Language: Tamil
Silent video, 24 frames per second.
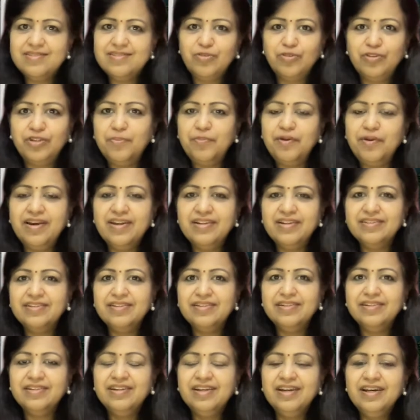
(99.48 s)
சொந்தமா இருந்தது
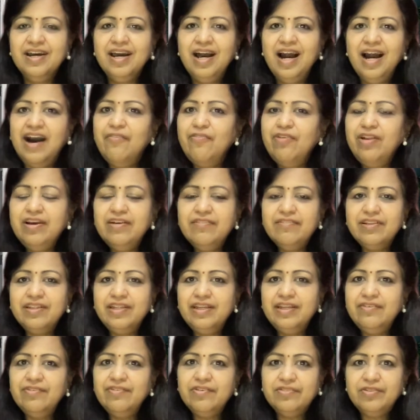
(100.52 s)
அவனுக்கு வந்து
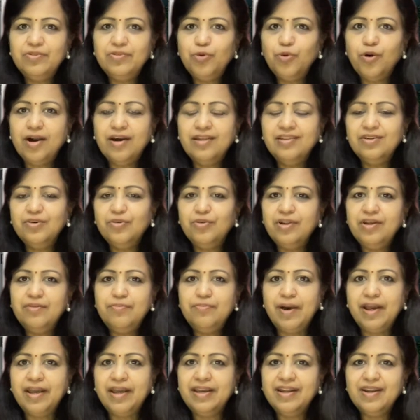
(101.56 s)
இவர் வந்து உட்கார்ந்த உடனே
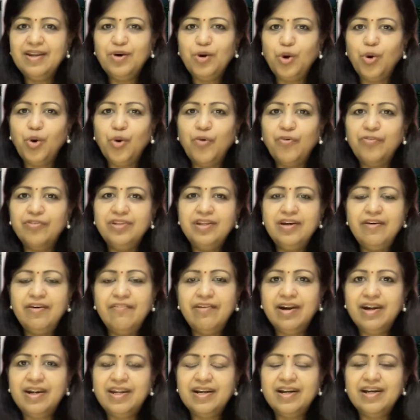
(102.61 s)
பயங்கர கோவம் வந்து
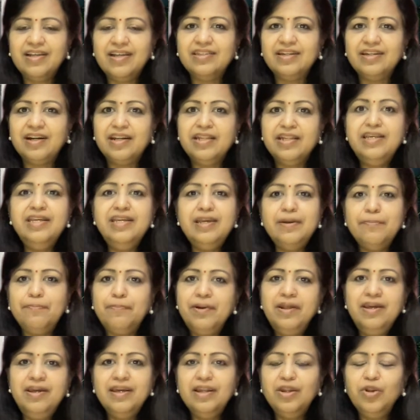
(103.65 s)
அவர்கிட்ட கத்துறான் நீ
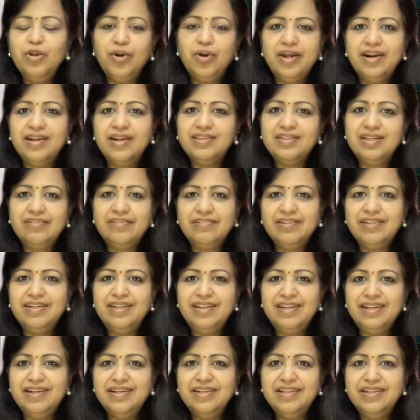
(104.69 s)
எப்படி என்னோட இடத்துல வந்து நீ
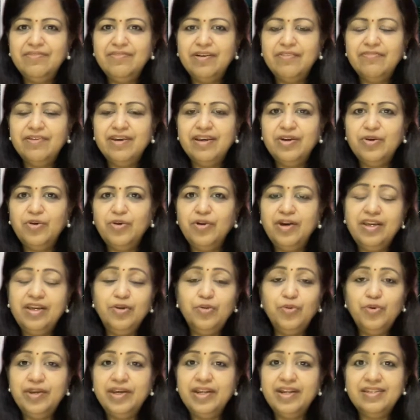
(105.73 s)
எழுத என்னோட ஐயோ
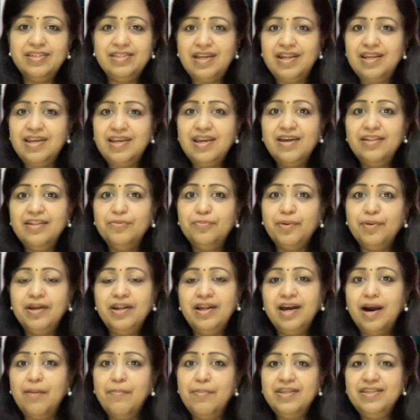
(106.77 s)
எனக்கு தெரியாதுப்பா
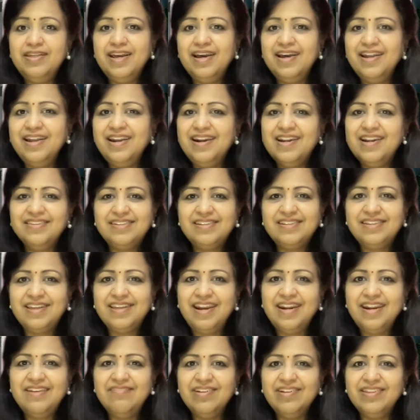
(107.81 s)
நான் அமைதியான இடத்த
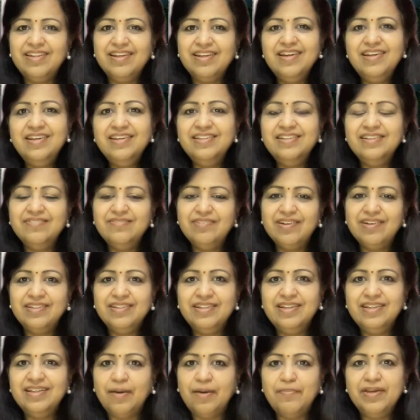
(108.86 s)
தேடி வந்தேன் இது
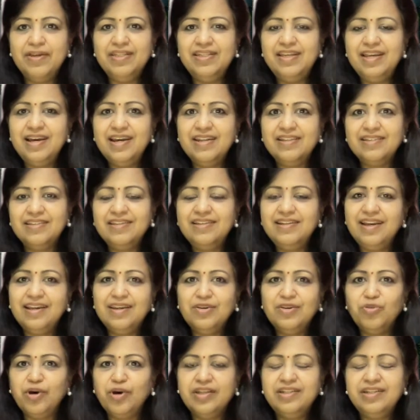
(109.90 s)
வந்து அமைதியா இருந்தது நான்
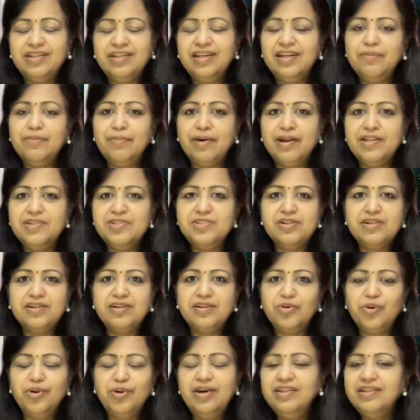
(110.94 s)
இங்க உட்காந்துட்டு என்ன
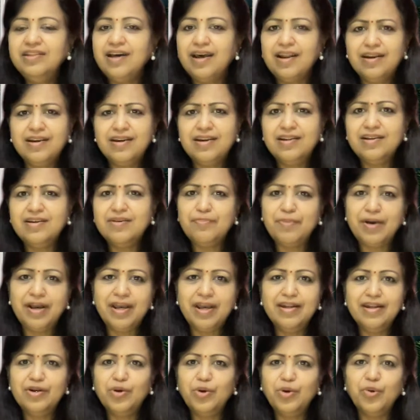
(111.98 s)
மன்னிச்சிருந்தோன்னு அந்த அரக்கனுக்கு
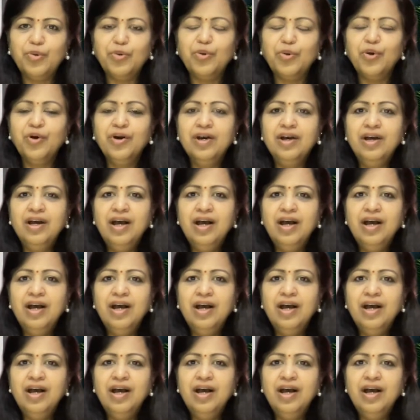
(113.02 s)
பயங்கர கோவம்